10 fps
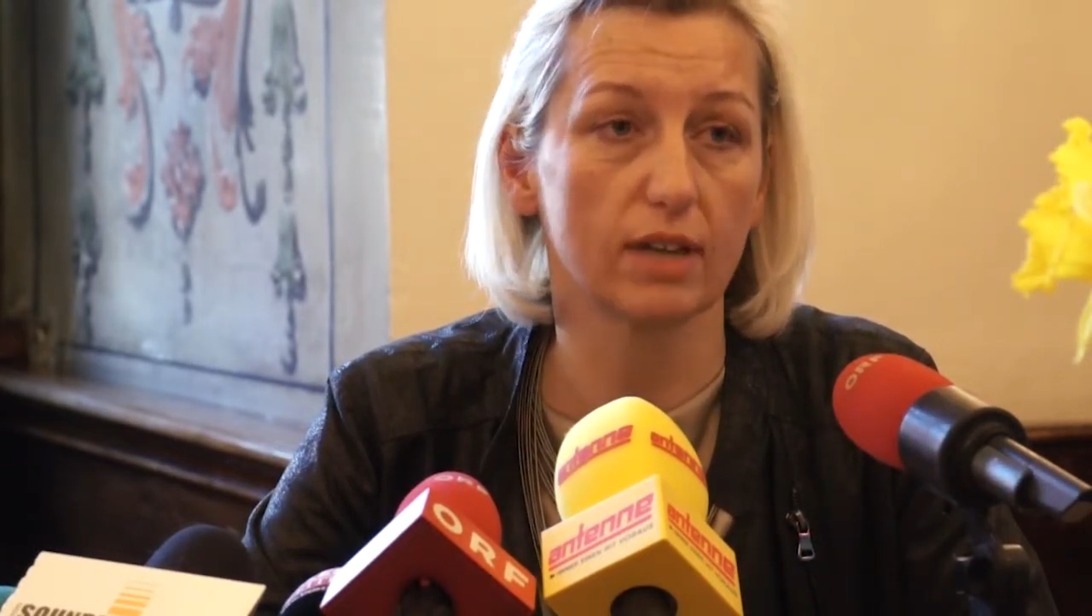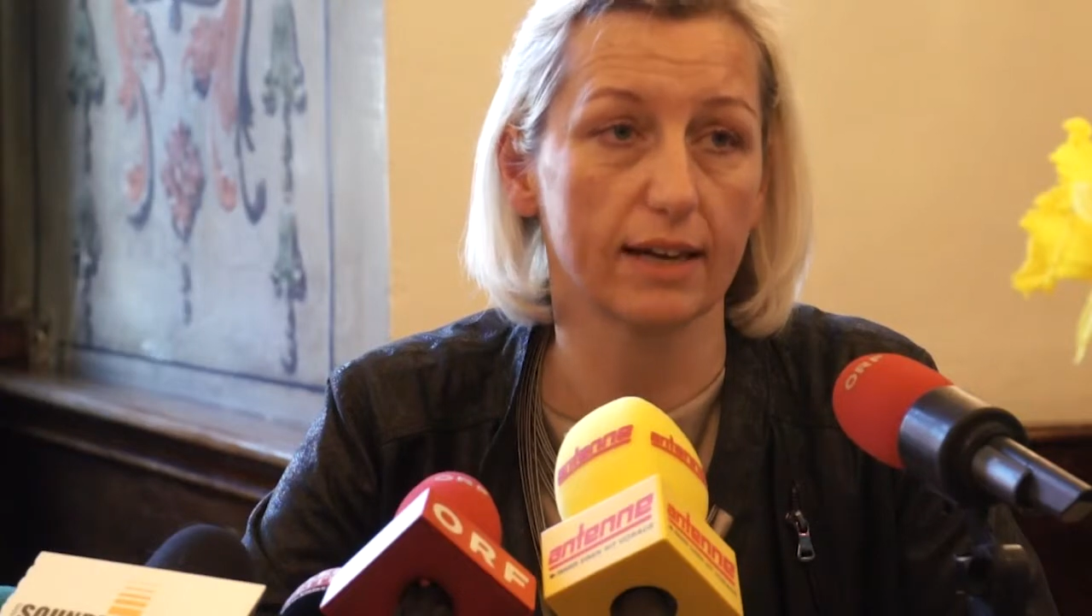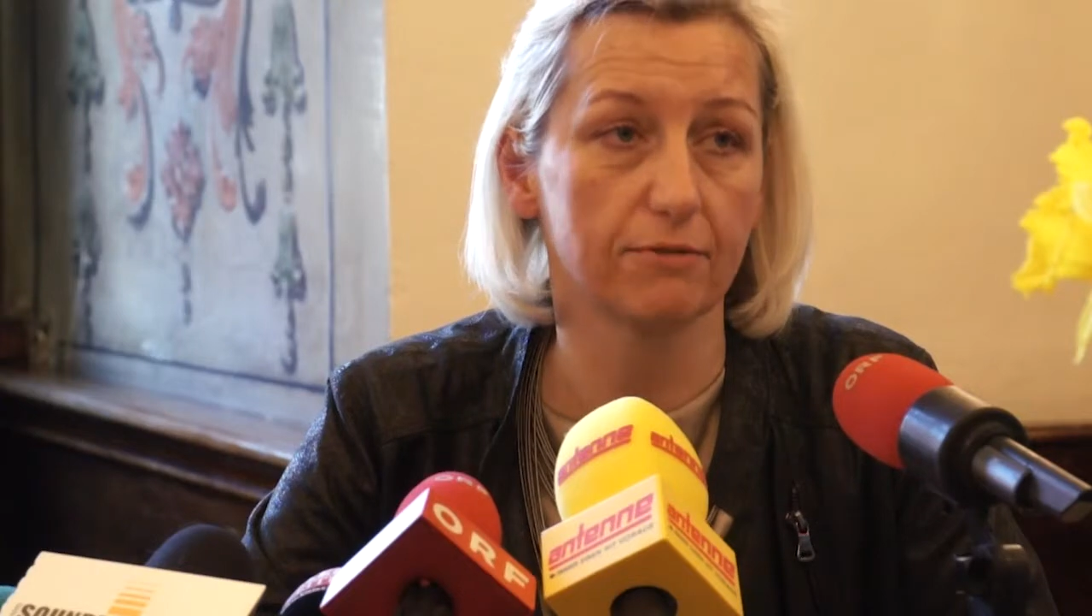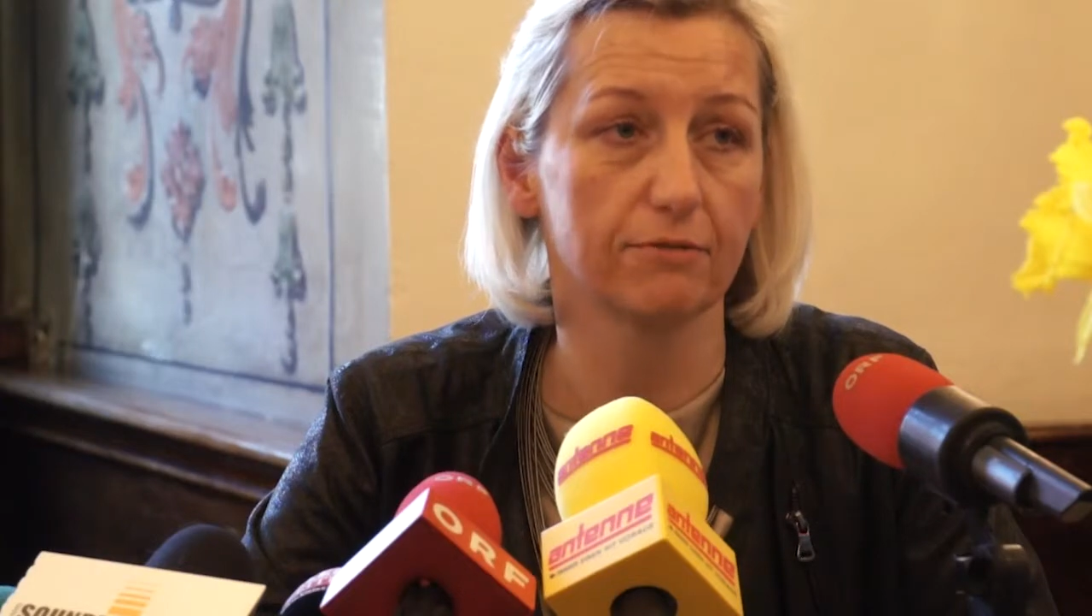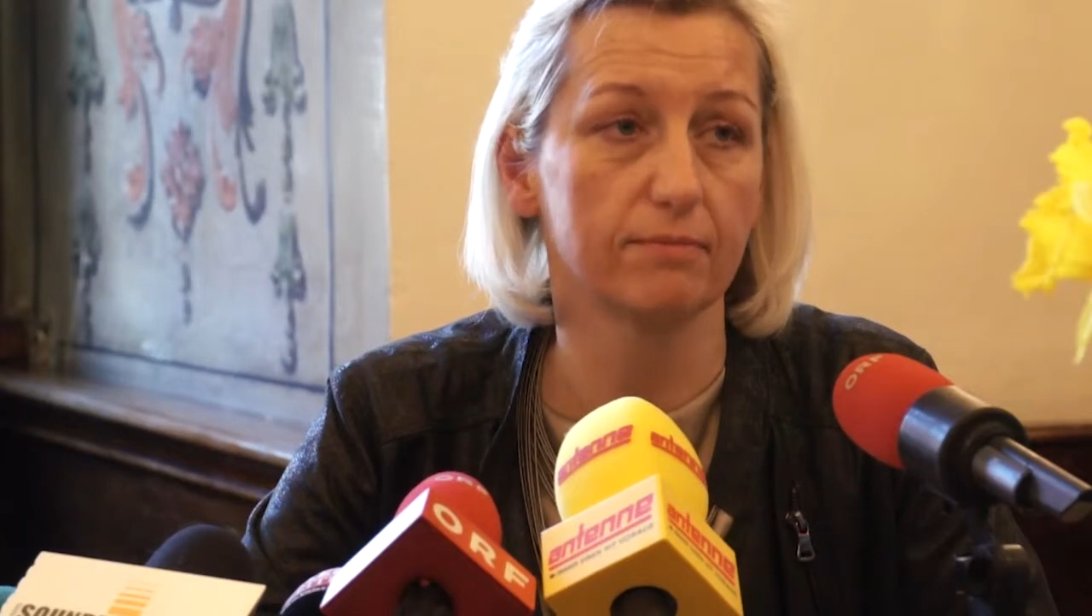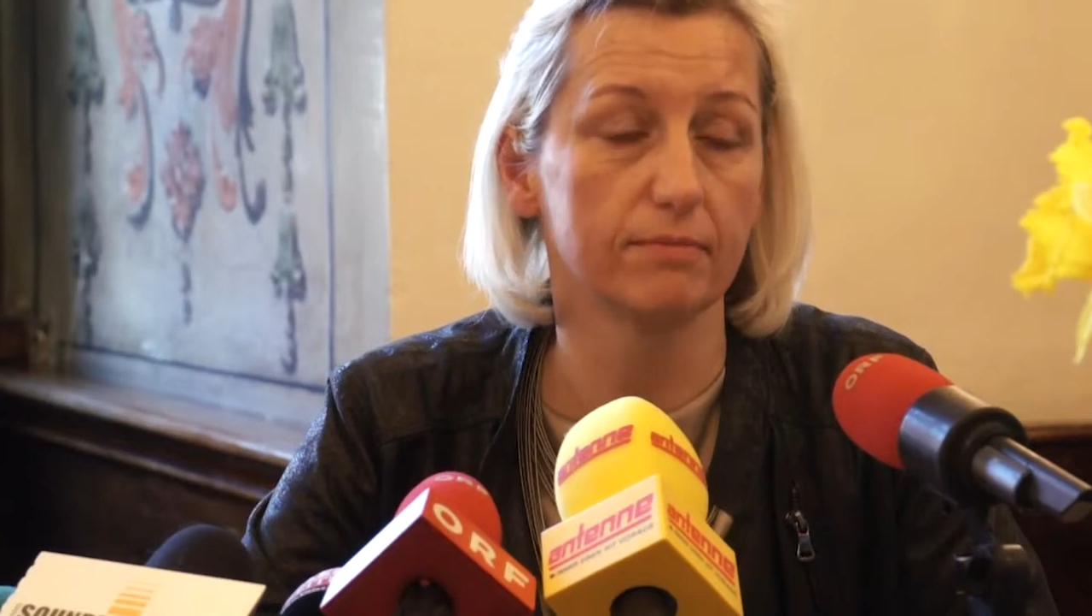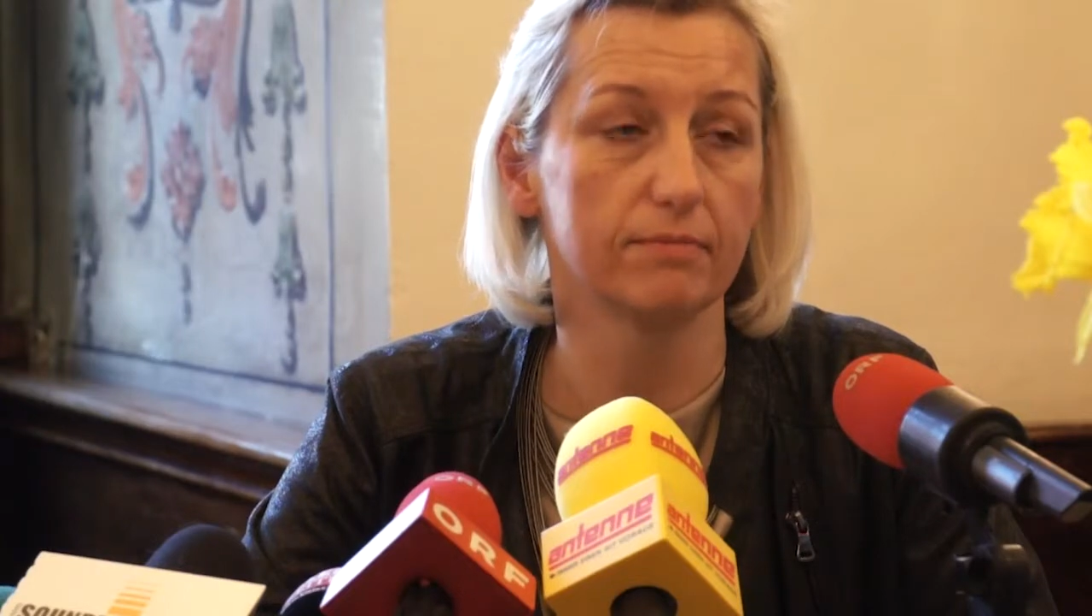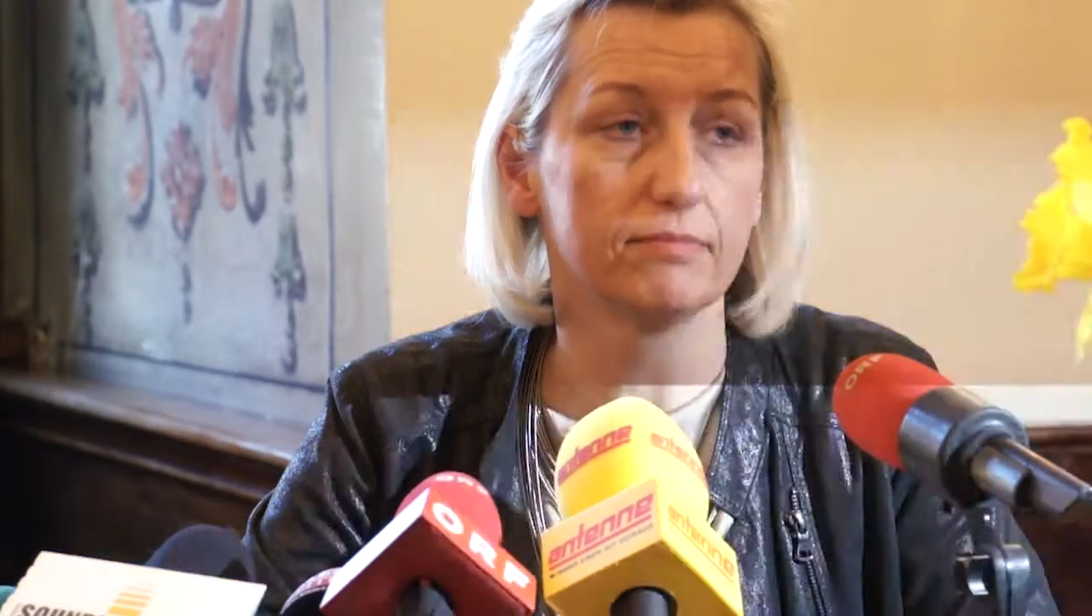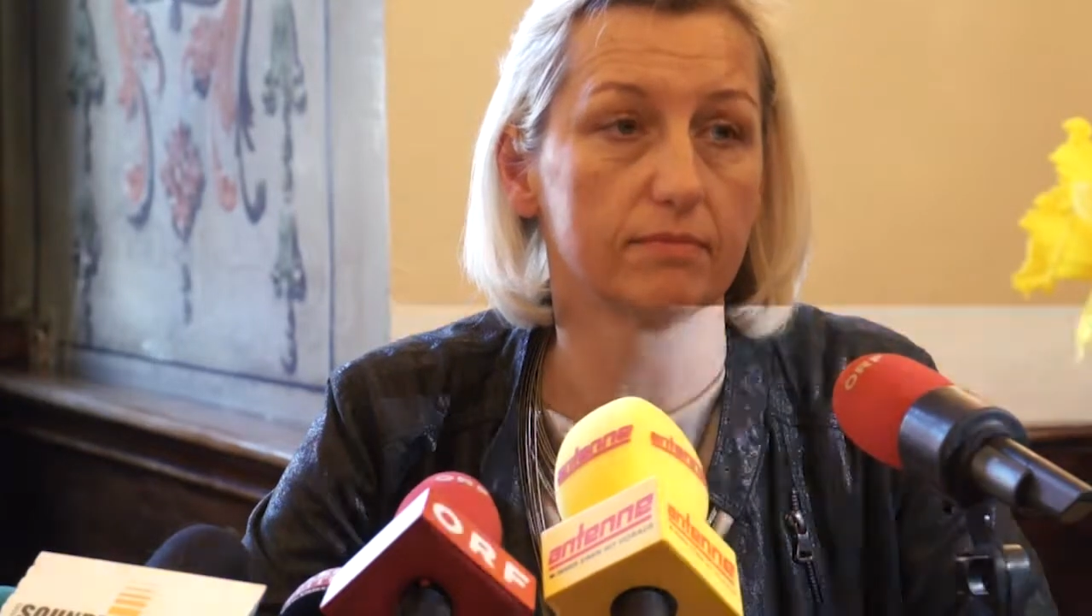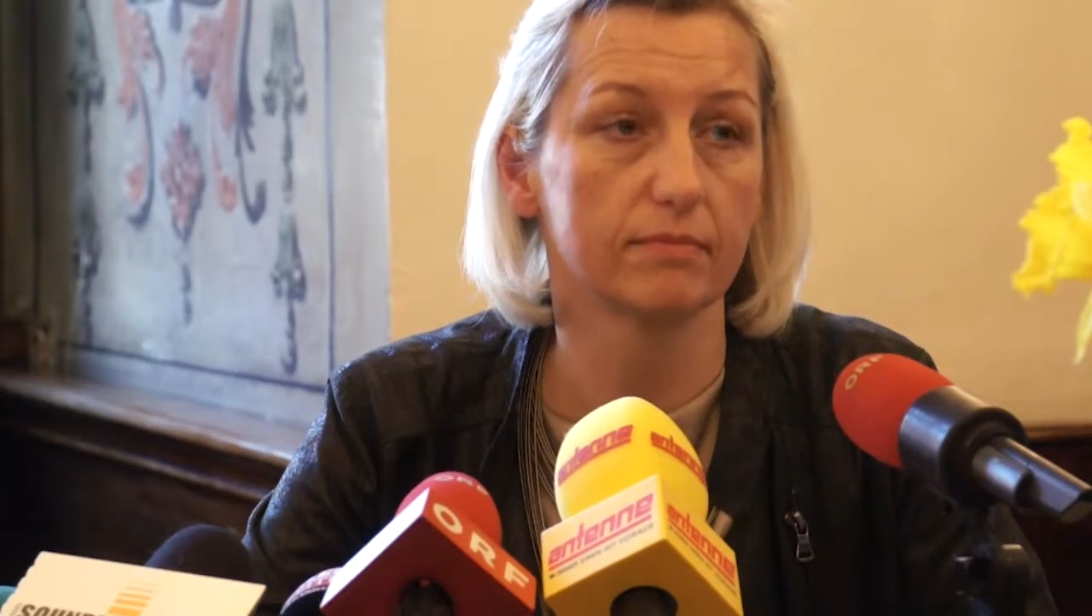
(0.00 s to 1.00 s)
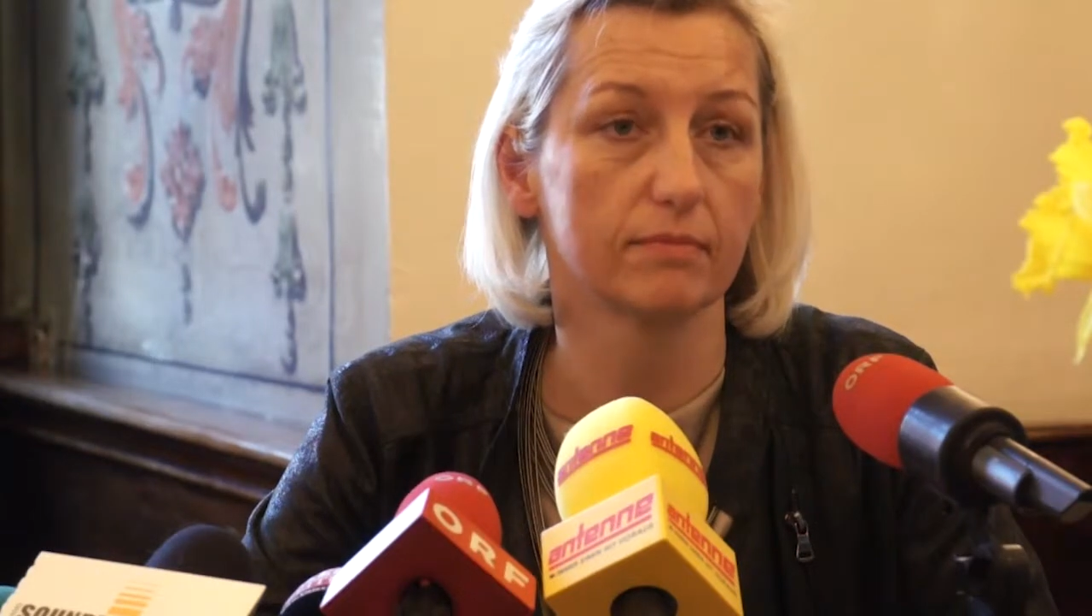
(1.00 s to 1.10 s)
treffen,